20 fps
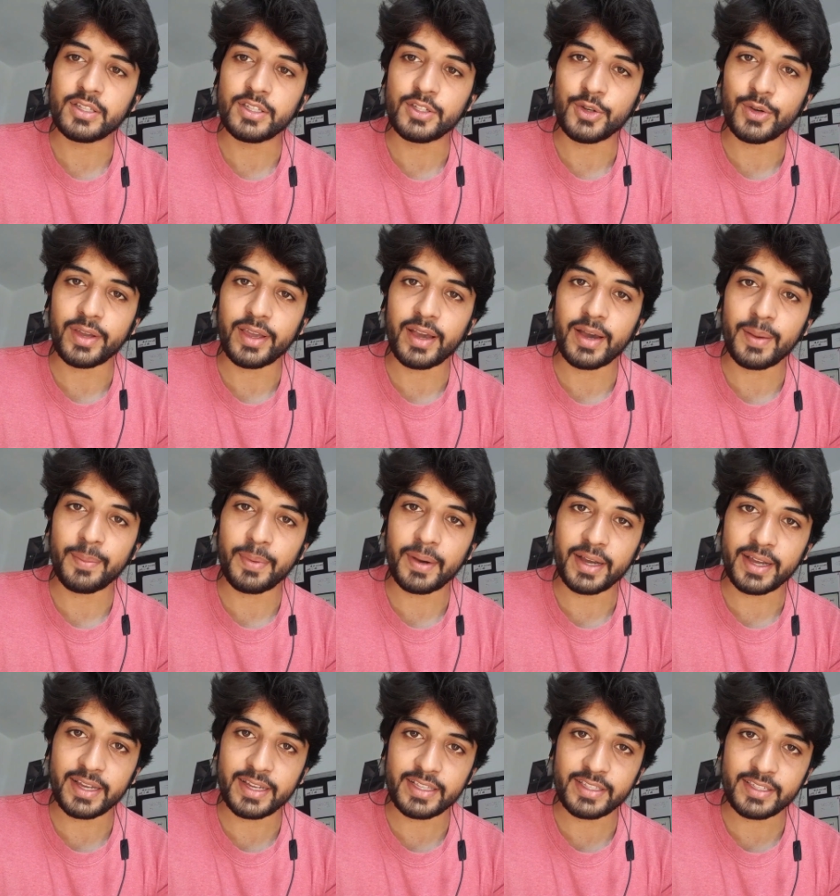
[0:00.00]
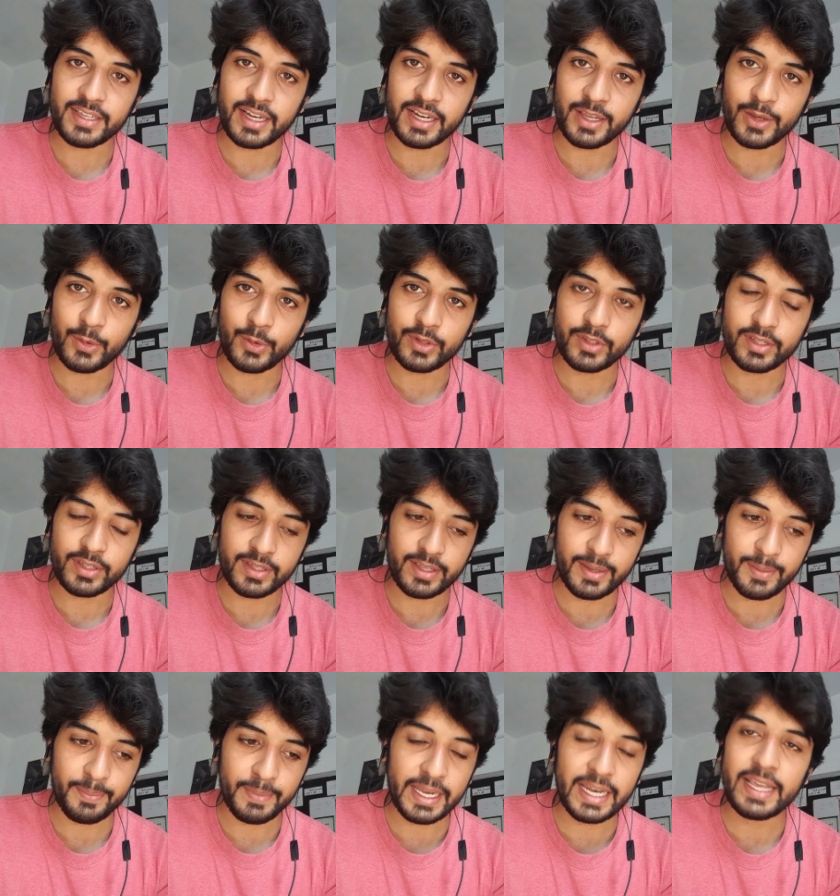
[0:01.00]
जो कि आप आगे चल के
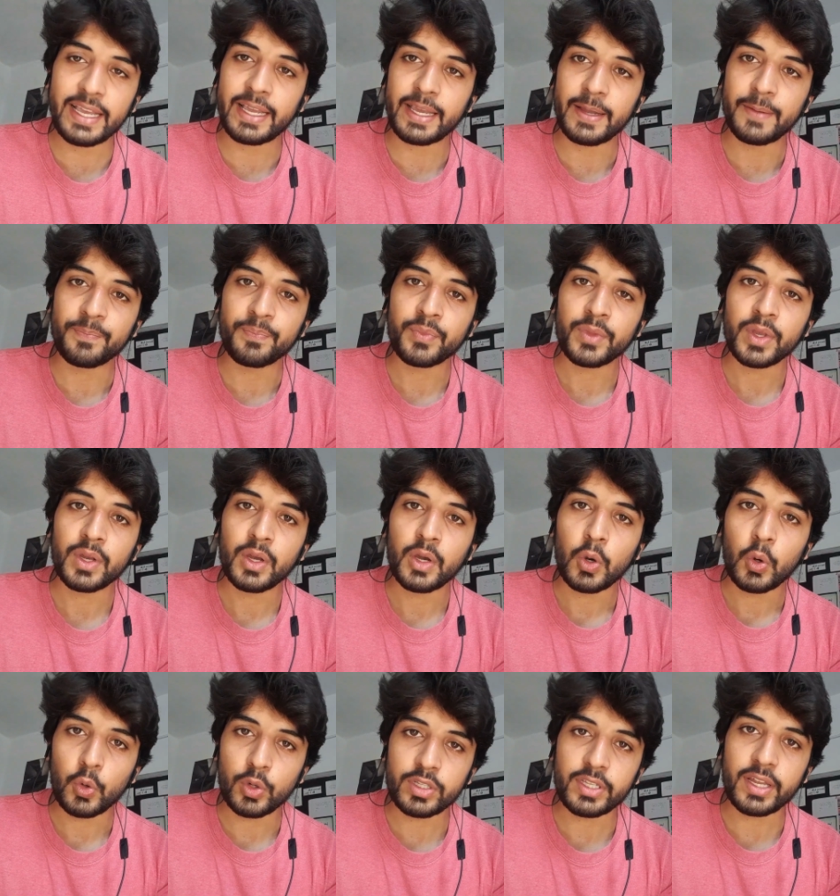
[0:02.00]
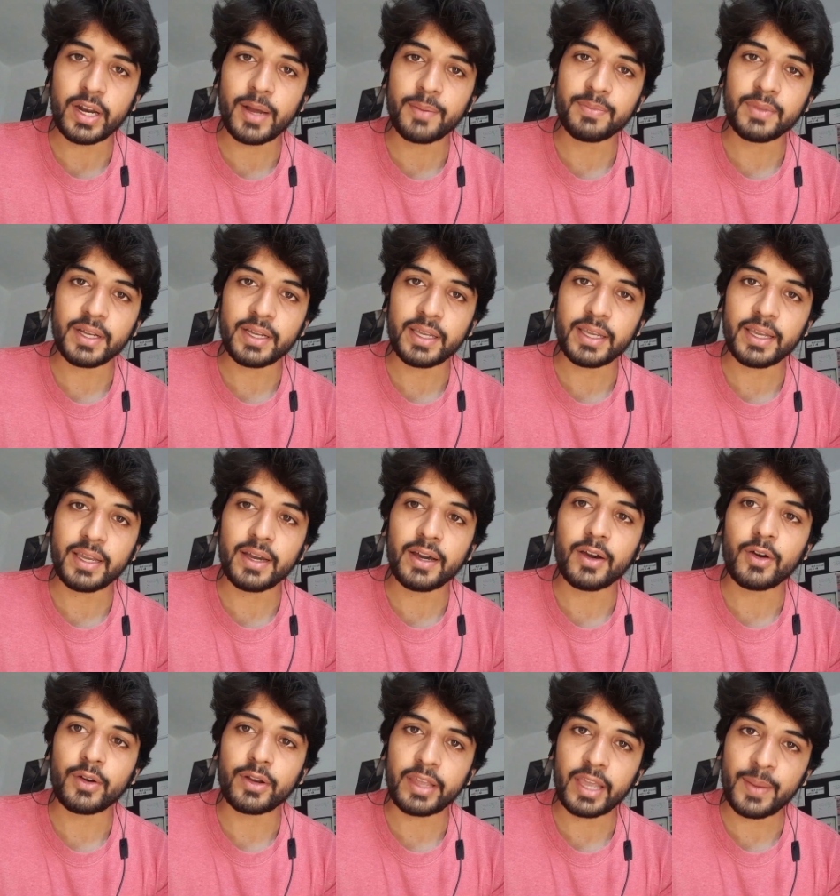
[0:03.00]
उनसे मिलेंगे उनसे रबता
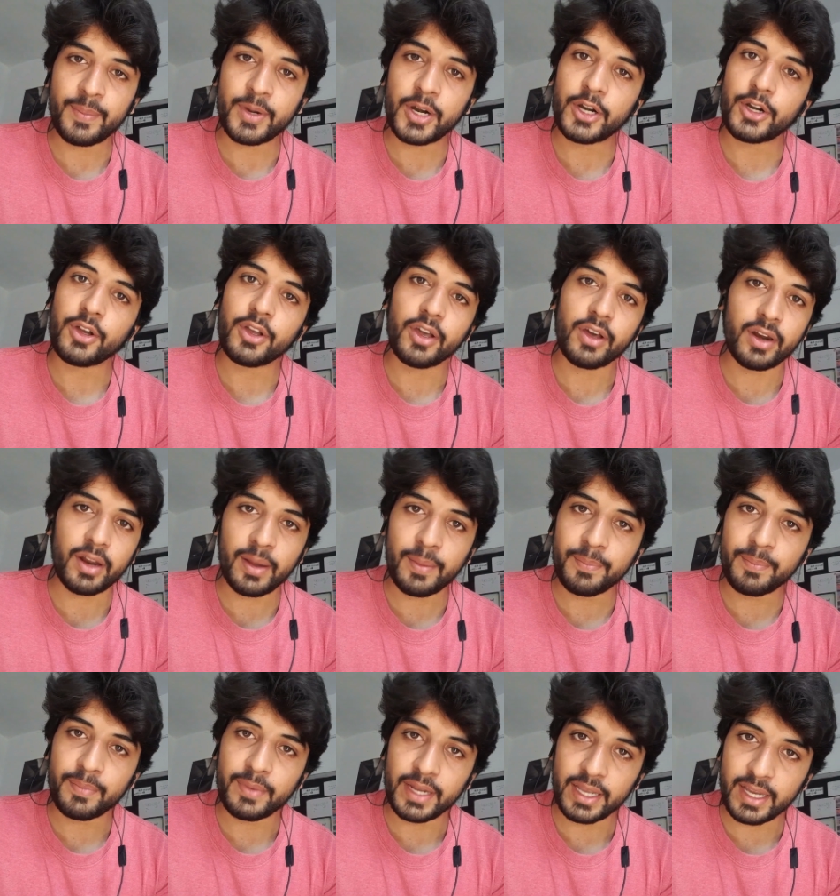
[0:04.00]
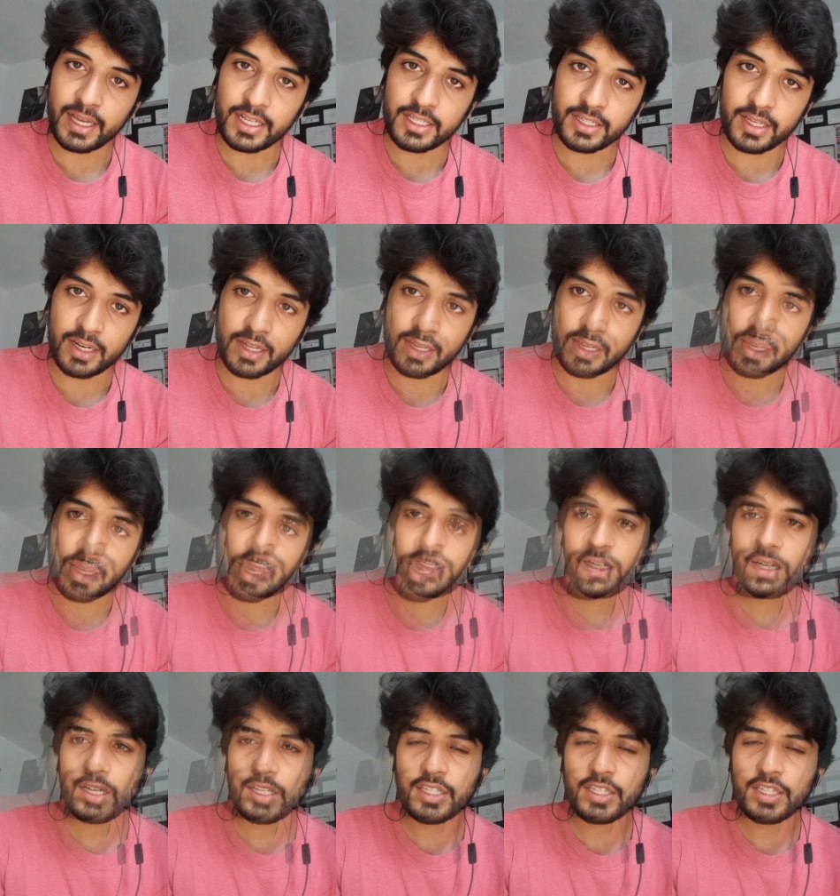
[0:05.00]
किया और कैमरा उठाया और हम निकल चले अच्छा,